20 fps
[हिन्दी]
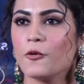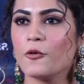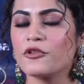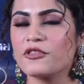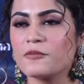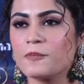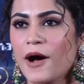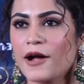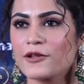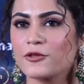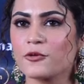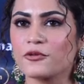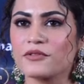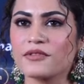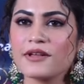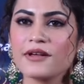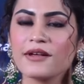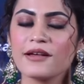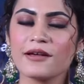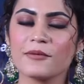उस बातों
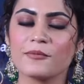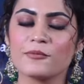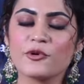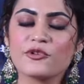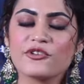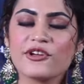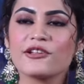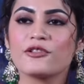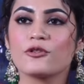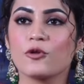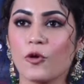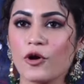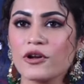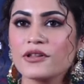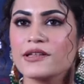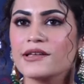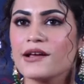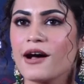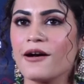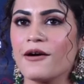से मुझे तोड़
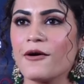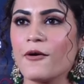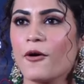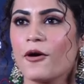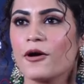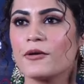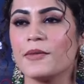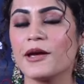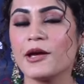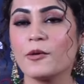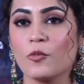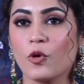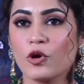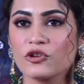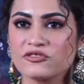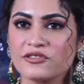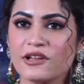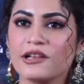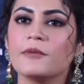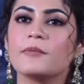दिया और मैं
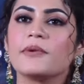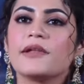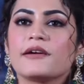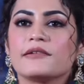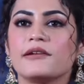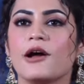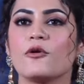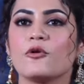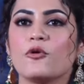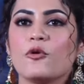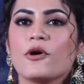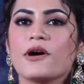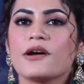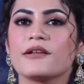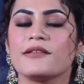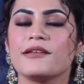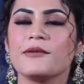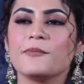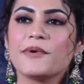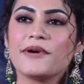इमोशनली ब्रेकडाउन हो गई
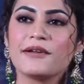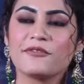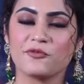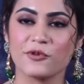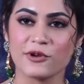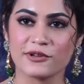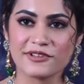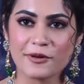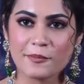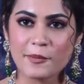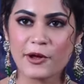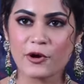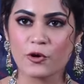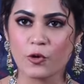थी पर फिर जब मैं